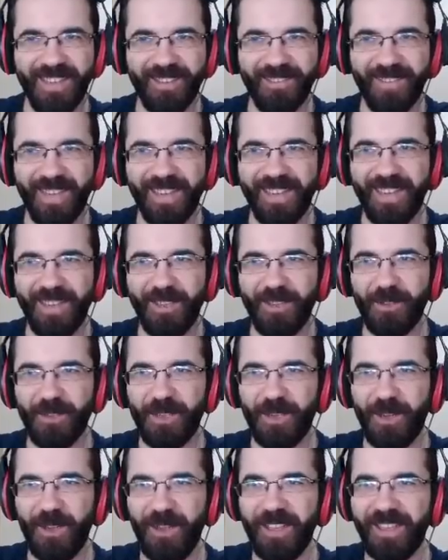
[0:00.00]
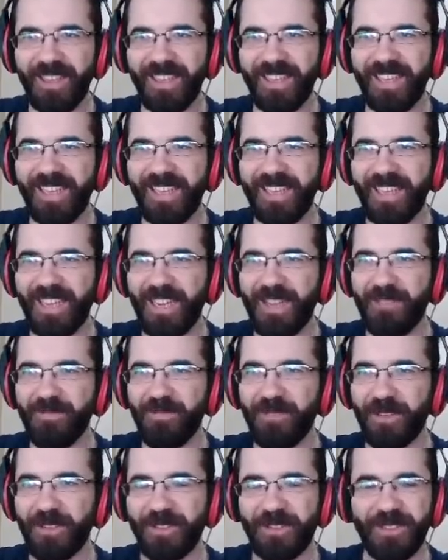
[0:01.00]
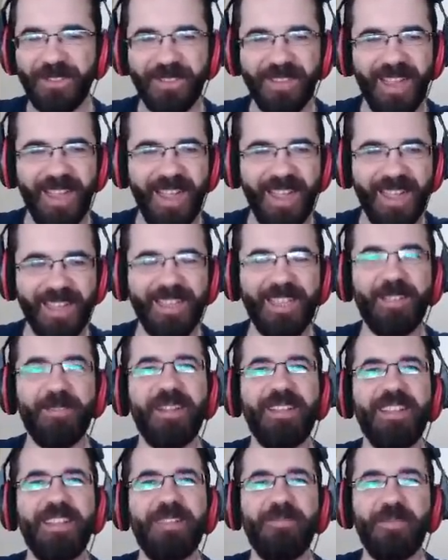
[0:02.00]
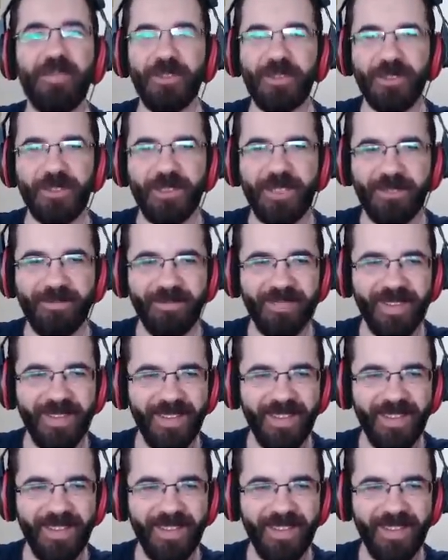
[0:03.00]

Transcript: Vallahi güzel oynadık. İki tane imposter daha hayatta ben de imposterım.